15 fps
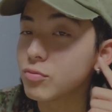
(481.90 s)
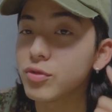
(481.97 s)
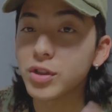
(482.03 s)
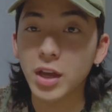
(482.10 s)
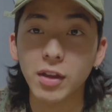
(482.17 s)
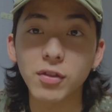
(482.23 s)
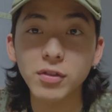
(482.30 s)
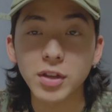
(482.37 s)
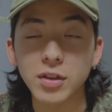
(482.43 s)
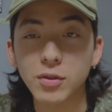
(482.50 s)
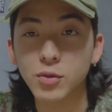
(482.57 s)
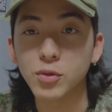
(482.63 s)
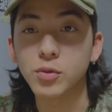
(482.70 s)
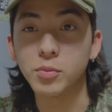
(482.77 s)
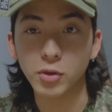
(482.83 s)
충분히 개성이
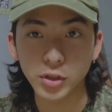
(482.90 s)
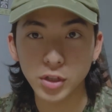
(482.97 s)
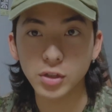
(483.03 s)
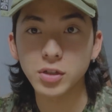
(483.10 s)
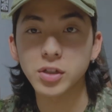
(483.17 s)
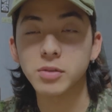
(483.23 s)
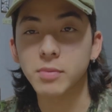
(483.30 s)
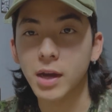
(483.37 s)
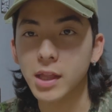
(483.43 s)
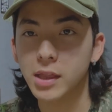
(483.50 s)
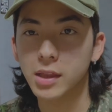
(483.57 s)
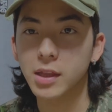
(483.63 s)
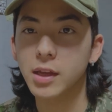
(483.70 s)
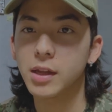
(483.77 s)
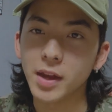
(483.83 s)
있고
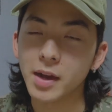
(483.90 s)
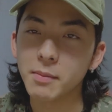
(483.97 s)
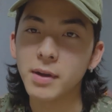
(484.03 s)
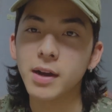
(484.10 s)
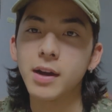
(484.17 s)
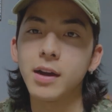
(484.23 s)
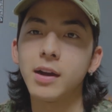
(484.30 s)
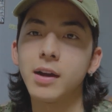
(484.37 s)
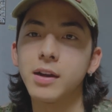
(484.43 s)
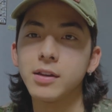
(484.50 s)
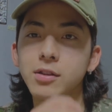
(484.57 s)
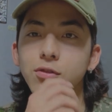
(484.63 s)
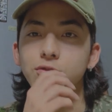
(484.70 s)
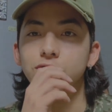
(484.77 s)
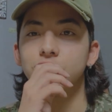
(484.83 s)
멋있지만 아마
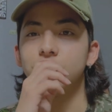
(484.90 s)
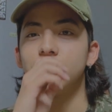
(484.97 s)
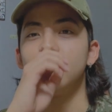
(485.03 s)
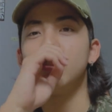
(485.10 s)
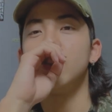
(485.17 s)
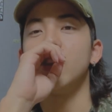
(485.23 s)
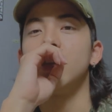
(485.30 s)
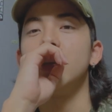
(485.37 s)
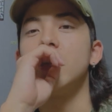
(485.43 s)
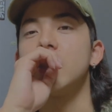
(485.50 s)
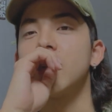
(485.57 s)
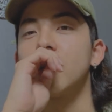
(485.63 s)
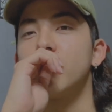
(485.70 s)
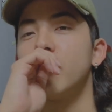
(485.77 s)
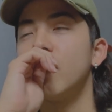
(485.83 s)
영동이의 이
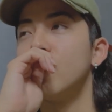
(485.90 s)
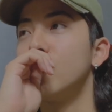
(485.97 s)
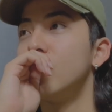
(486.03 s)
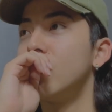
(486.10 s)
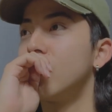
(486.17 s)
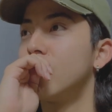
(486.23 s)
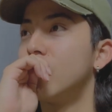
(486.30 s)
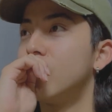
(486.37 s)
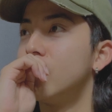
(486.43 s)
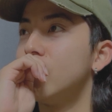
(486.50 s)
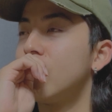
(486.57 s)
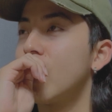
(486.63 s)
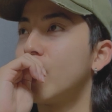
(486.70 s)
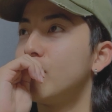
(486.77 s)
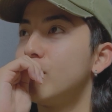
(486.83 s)
장발로 인해서
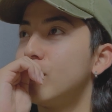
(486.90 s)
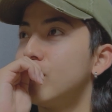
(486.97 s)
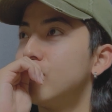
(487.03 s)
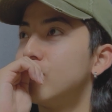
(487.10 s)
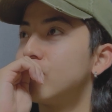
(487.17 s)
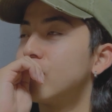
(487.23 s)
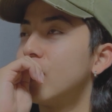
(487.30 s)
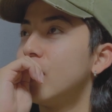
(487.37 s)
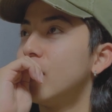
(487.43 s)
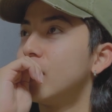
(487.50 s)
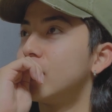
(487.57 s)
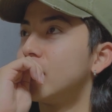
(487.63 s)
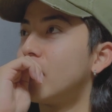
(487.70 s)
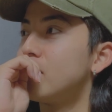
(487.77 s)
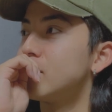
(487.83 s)
이 대한민국
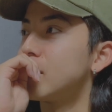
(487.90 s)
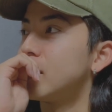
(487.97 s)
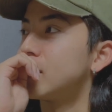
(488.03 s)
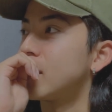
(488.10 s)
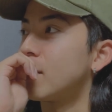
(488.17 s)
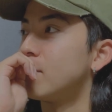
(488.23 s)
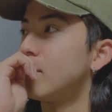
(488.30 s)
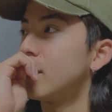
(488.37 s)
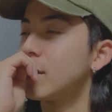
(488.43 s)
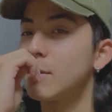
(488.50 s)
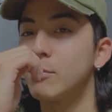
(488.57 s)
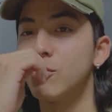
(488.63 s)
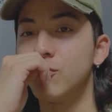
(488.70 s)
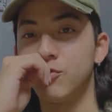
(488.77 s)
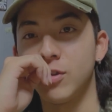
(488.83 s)
남자의 장발이
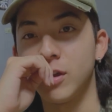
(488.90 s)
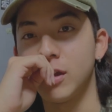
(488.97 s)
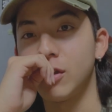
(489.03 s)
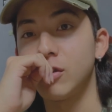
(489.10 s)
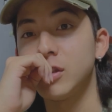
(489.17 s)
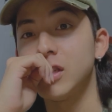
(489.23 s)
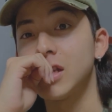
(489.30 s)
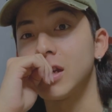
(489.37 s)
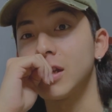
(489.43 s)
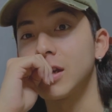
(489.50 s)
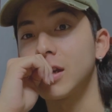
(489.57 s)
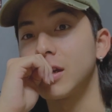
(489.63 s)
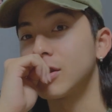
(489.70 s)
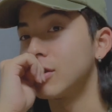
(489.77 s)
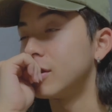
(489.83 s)
한번 유행이 터지지
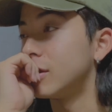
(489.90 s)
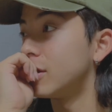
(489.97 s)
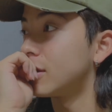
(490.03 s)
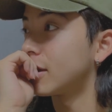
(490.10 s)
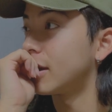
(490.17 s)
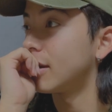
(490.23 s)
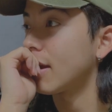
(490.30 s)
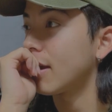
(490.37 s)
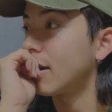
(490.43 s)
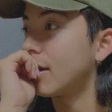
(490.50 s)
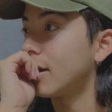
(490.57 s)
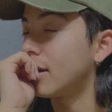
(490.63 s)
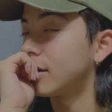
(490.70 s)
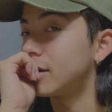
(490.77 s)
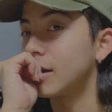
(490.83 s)
않을까 저는 이렇게
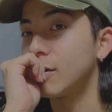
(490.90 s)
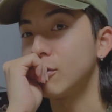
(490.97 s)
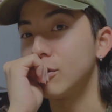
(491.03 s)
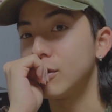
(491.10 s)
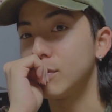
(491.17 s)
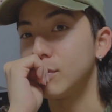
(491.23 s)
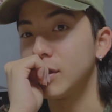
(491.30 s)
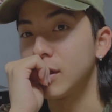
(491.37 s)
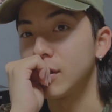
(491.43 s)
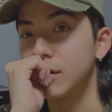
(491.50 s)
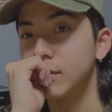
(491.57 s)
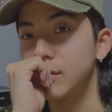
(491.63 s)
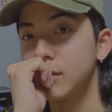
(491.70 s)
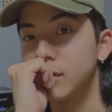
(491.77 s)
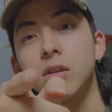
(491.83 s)
생각을 하고 있습니다.
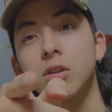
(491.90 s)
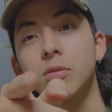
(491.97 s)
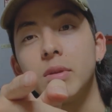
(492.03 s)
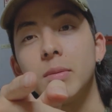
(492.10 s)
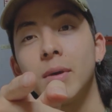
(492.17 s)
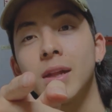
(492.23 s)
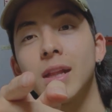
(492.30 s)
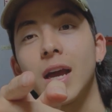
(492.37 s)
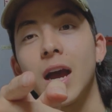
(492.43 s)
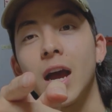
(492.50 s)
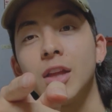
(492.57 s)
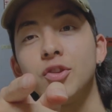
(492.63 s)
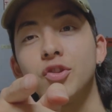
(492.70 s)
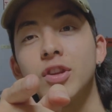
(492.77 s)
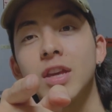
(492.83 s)
그럼 이만
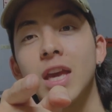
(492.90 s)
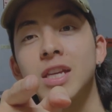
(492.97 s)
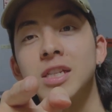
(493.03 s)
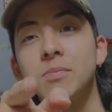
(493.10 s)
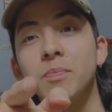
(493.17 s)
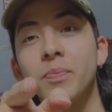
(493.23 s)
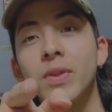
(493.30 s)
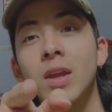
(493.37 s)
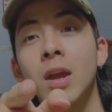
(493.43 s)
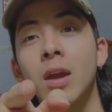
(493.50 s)
안녕히 계십시오.